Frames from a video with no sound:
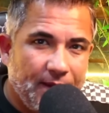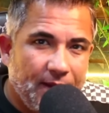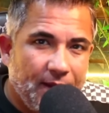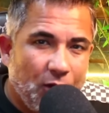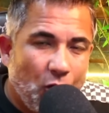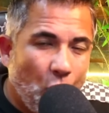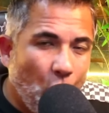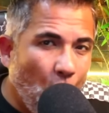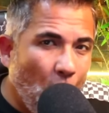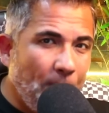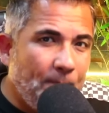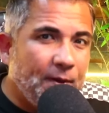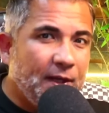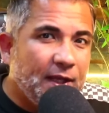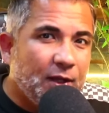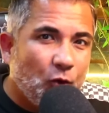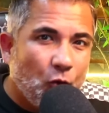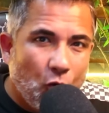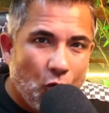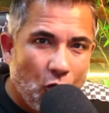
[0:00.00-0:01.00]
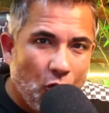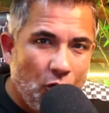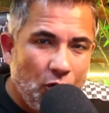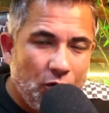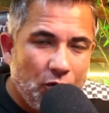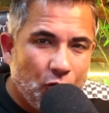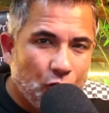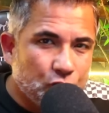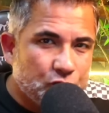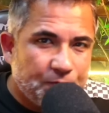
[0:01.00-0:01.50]
obrigou
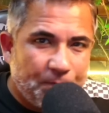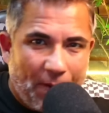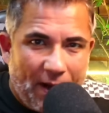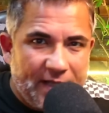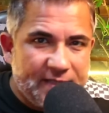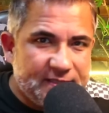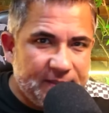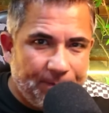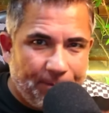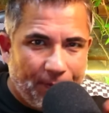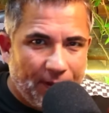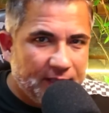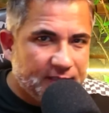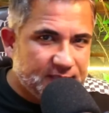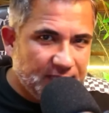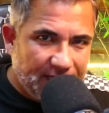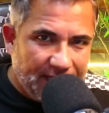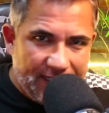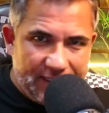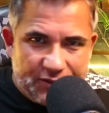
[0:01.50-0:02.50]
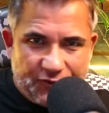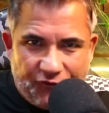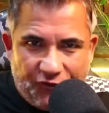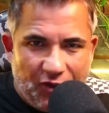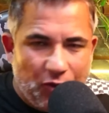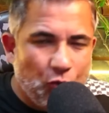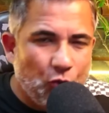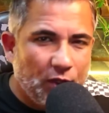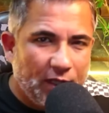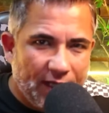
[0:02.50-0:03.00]
os participantes, aqueles
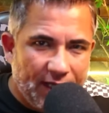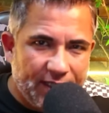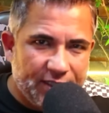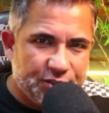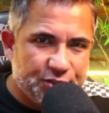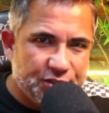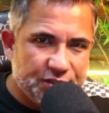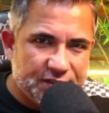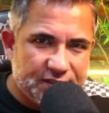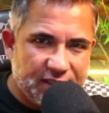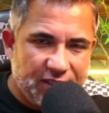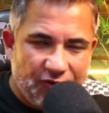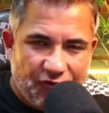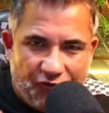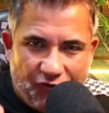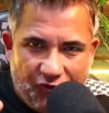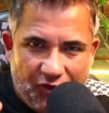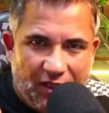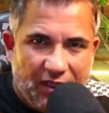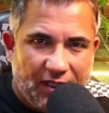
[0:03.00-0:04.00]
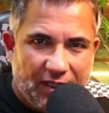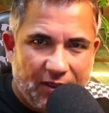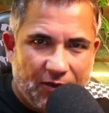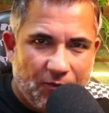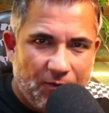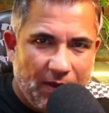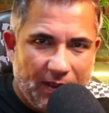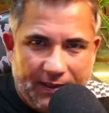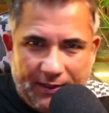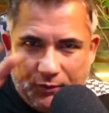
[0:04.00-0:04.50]
figurantes que
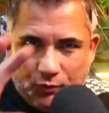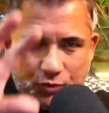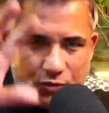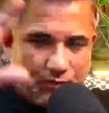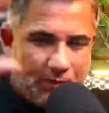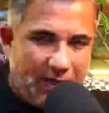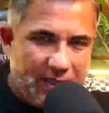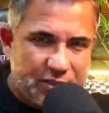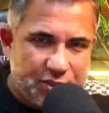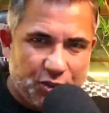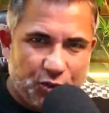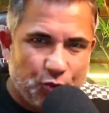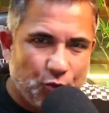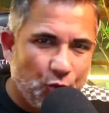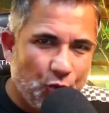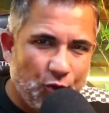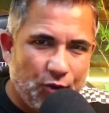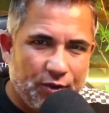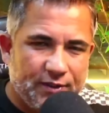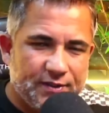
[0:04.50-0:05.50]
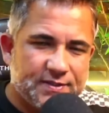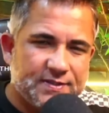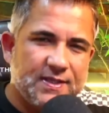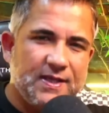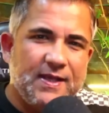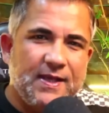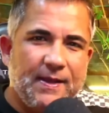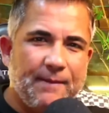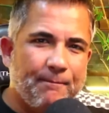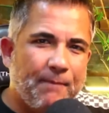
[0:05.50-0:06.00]
ficam ali nos bastidores,
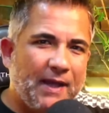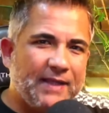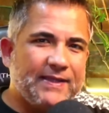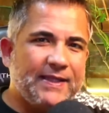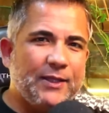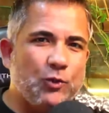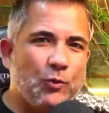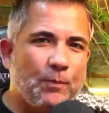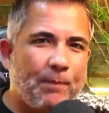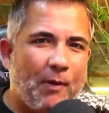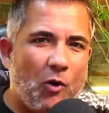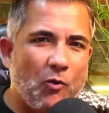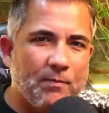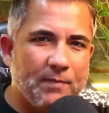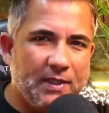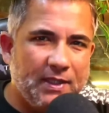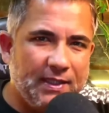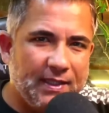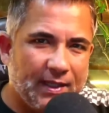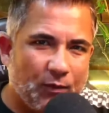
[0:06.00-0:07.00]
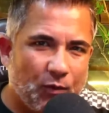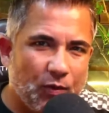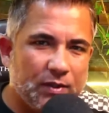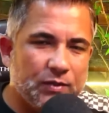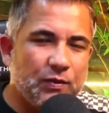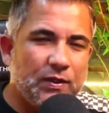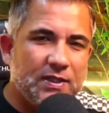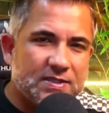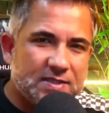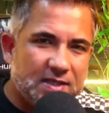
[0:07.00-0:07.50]
batendo palminha
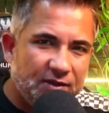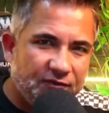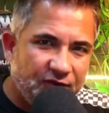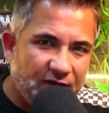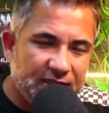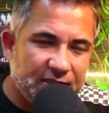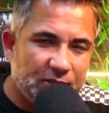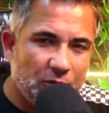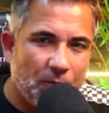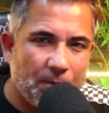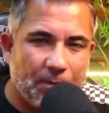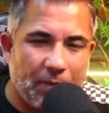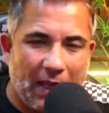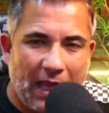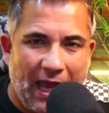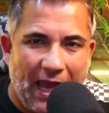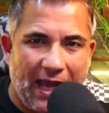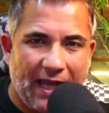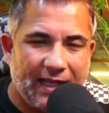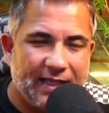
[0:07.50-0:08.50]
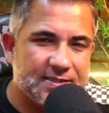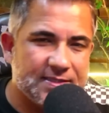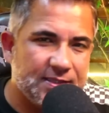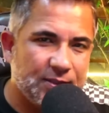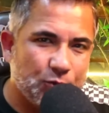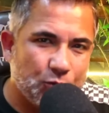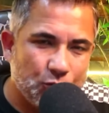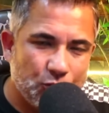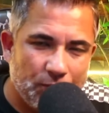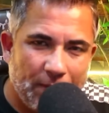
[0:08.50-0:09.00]
quando eles levantam placas e
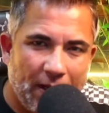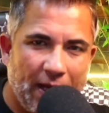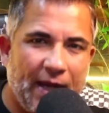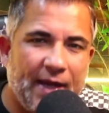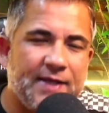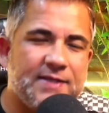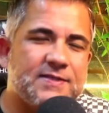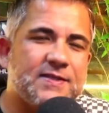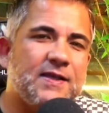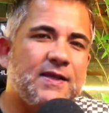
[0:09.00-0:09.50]
tudo mais.